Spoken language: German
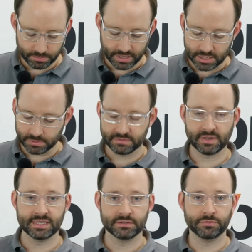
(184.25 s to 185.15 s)

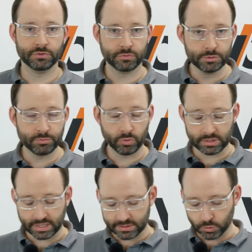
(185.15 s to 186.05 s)
beispielsweise für die
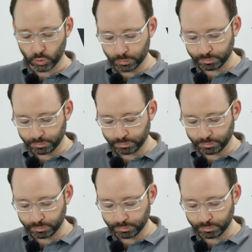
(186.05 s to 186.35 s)
Fußbodenheizung.